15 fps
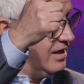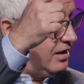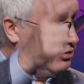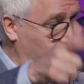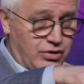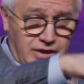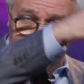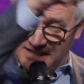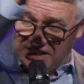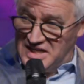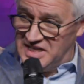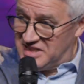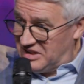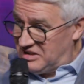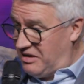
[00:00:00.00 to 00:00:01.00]
который
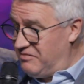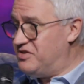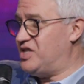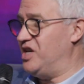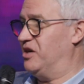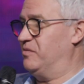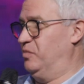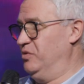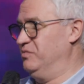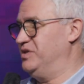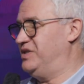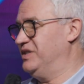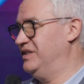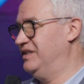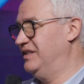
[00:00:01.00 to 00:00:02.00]
касается там всех,
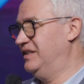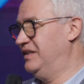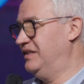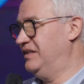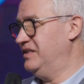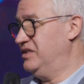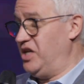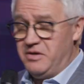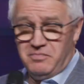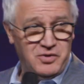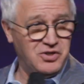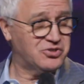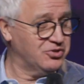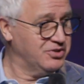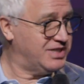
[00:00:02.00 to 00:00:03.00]
помните? Царь
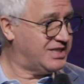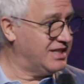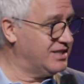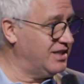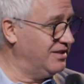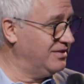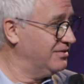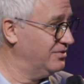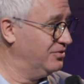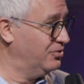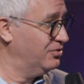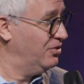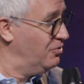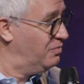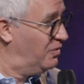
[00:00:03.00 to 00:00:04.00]
пришел и сказал,
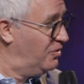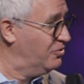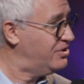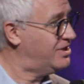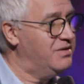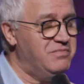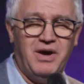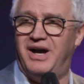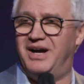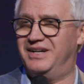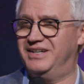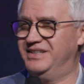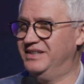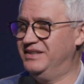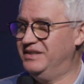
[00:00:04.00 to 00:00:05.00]
ну, люблю тебя,